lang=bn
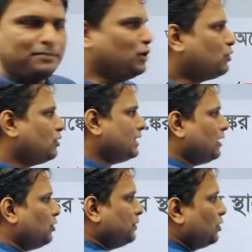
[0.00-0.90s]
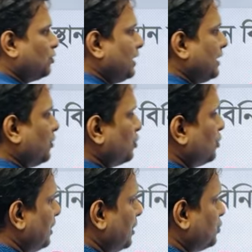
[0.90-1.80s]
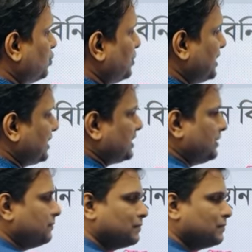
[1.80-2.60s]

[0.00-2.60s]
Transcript: বিয়োগ করে দেখো বিয়োগ করে এখানে কত ছত্রিশ এসছে